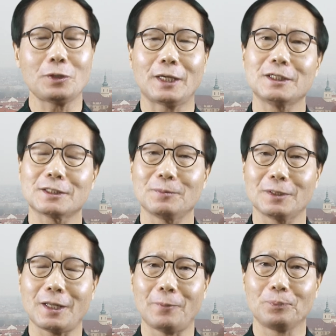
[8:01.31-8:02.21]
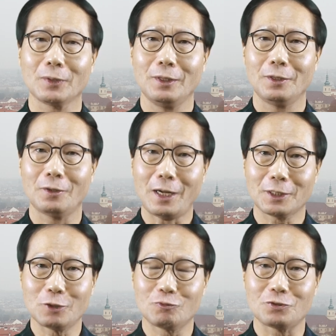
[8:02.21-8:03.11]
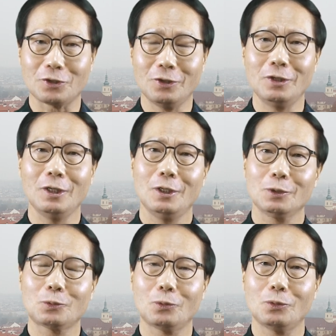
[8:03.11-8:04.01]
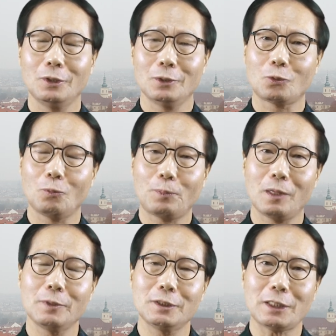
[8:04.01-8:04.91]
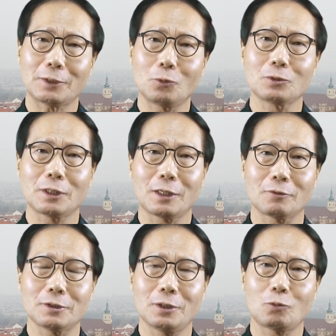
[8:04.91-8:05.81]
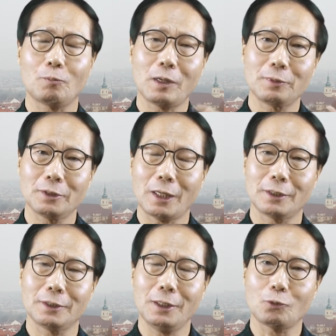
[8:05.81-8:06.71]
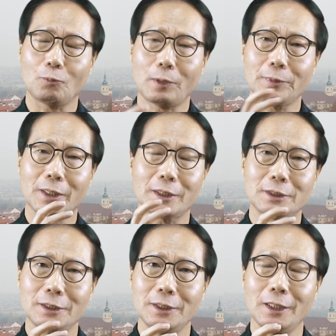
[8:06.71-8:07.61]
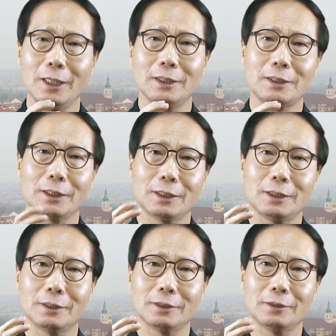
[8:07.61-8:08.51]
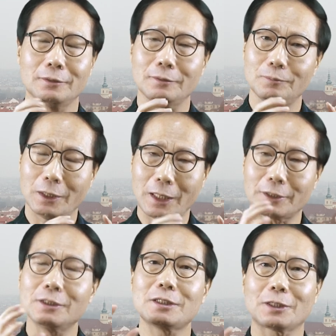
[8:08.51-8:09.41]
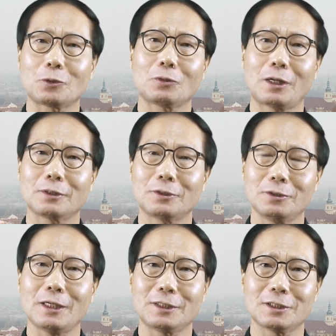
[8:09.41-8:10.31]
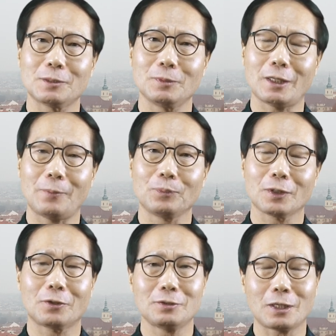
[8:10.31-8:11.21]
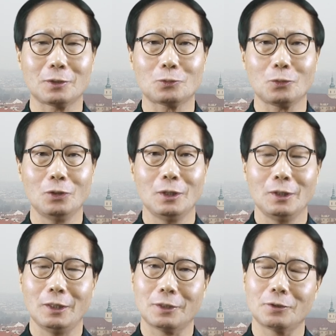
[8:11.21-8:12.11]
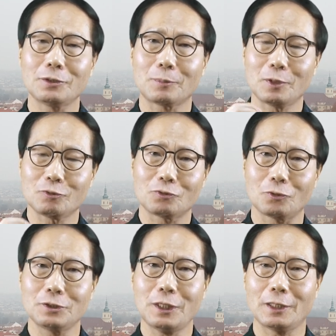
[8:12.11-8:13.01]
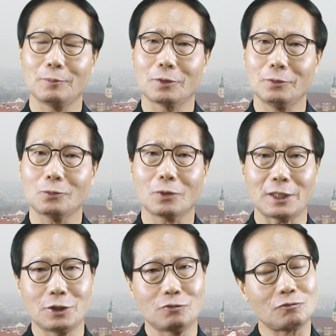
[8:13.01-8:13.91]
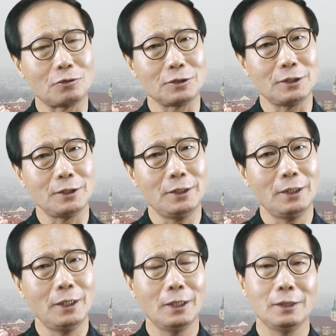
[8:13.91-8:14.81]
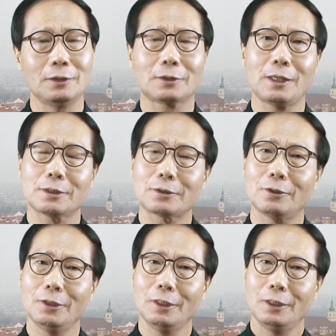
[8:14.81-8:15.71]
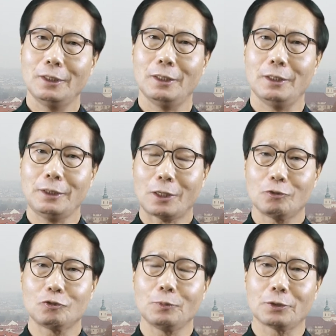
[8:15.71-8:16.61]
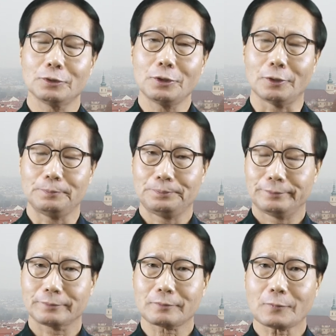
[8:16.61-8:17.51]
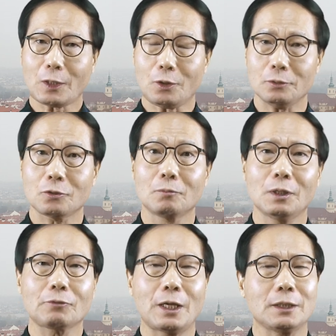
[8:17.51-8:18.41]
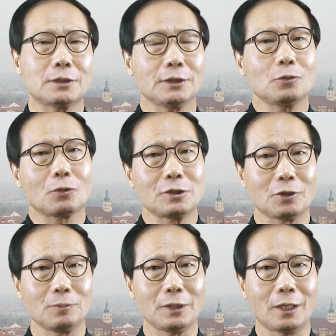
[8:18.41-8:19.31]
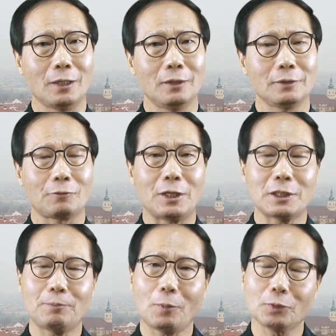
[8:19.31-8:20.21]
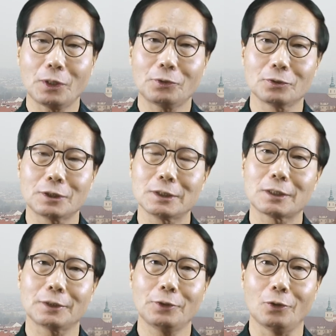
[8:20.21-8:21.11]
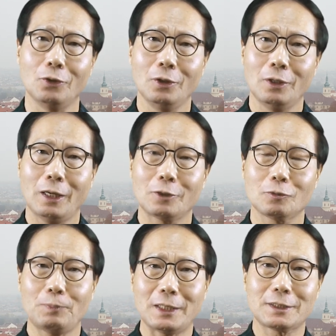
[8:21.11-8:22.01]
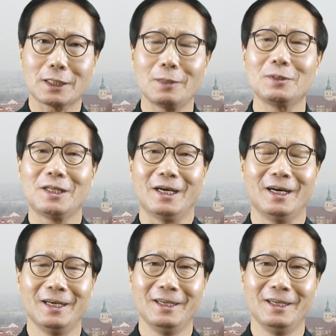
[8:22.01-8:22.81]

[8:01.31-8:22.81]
또 약이 있습니다. 이걸 함께 주죠. 또 도파민 작용제라고 해서 도파민은 아닌데 도파민 같이 생긴 음, 같은 작용을 하는 그런 약이 있습니다. 그런 약을 또 그런 약만 주든지 아니면은 또 같이 주든지 이렇게 해서 에, 약을 주면은요 정말 굉장히 효과적입니다. 네, 굉장히 뻣뻣했던 증상이요 아주 반짝합니다.